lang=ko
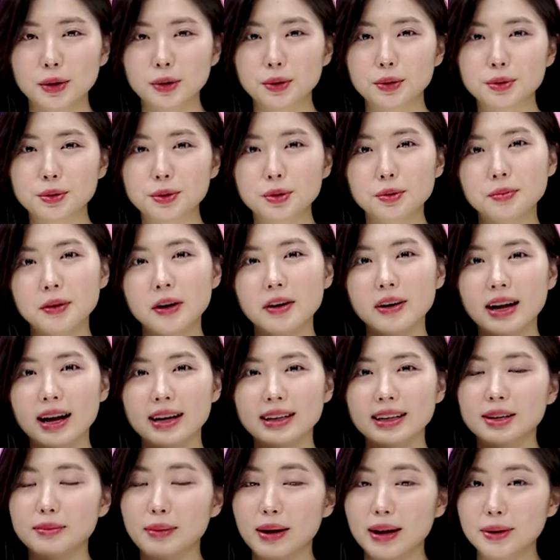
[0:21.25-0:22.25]
요 총평
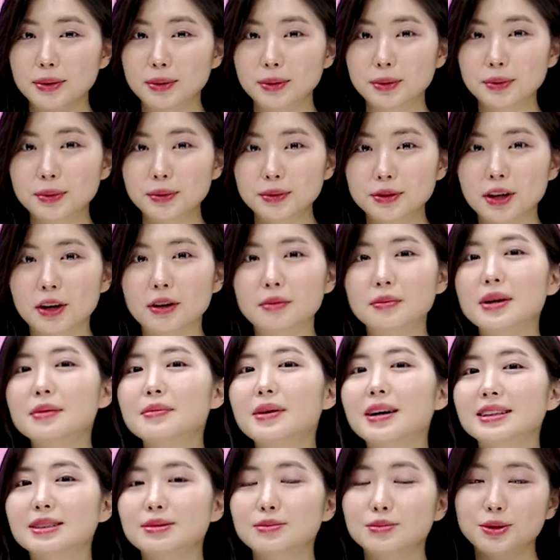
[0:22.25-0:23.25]
강의 말고도 정말
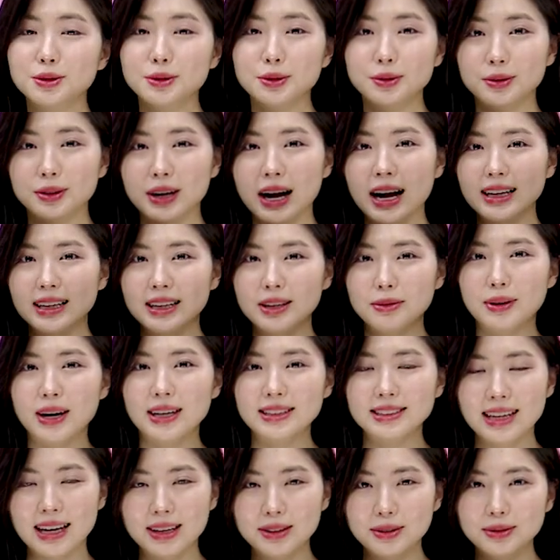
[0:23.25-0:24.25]
많은 무료 강의와
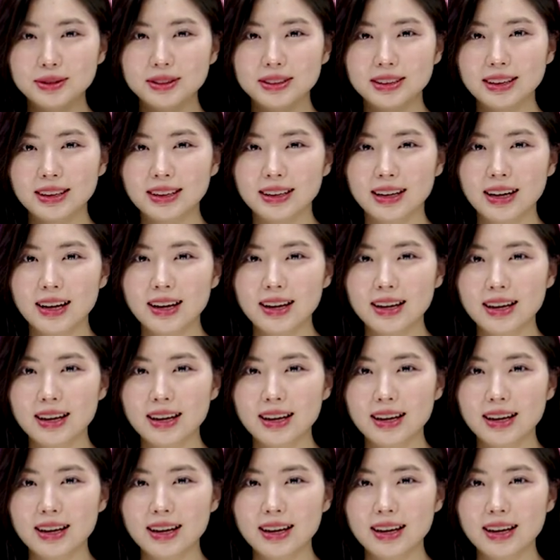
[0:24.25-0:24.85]
자료들이